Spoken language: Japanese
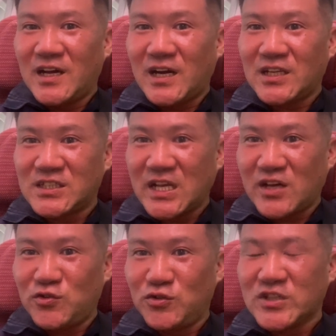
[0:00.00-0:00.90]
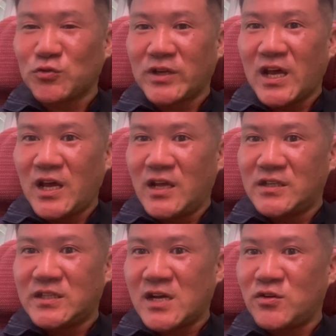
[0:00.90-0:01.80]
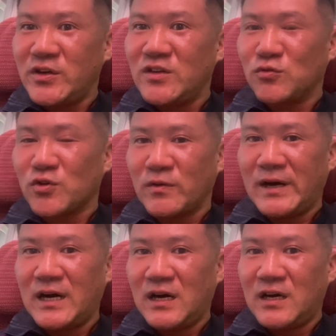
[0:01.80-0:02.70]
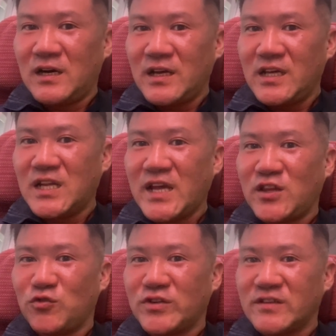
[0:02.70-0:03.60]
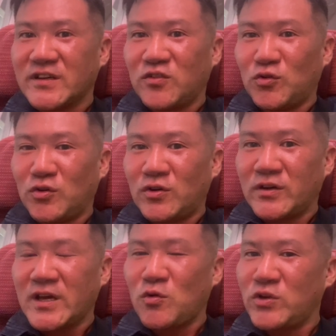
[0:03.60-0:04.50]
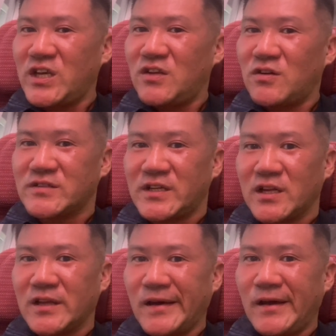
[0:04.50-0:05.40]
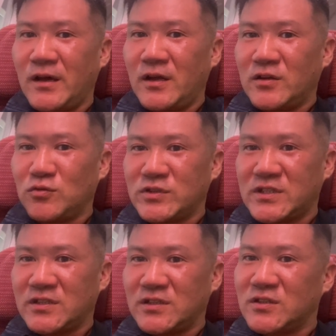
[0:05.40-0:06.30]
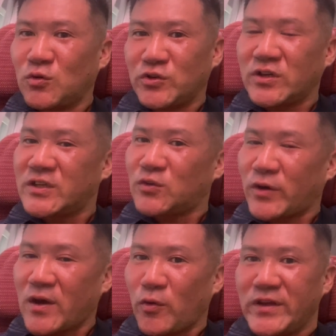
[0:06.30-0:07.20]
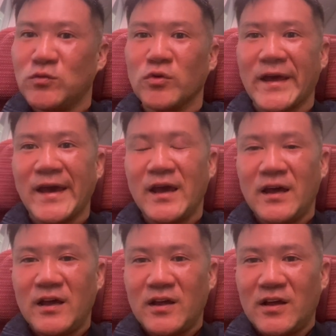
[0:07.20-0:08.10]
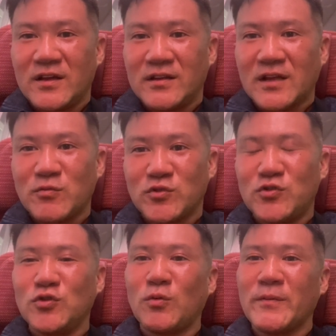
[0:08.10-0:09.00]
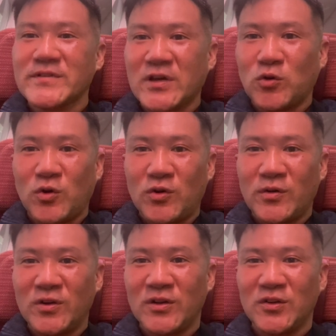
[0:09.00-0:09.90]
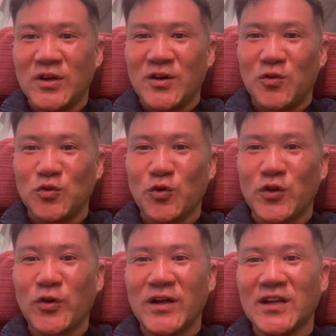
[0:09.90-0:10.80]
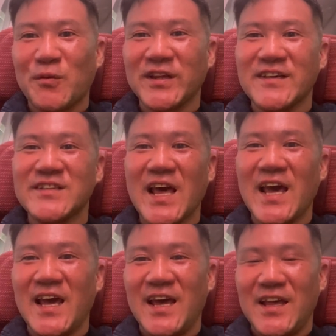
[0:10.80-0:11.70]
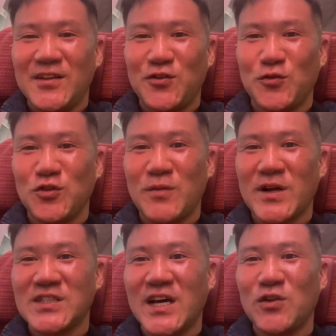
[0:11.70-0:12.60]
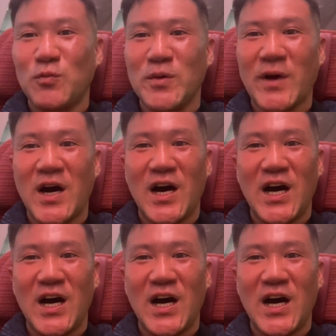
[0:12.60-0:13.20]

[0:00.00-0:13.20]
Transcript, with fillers: 果たして来るんでしょうかねチェックインの時はいないって言ってたんですけど結構人気のある席なんで当日取る人結構いるので多分来ると思いますけどこのドキドキ感たまんないですねということで待ちたいと思います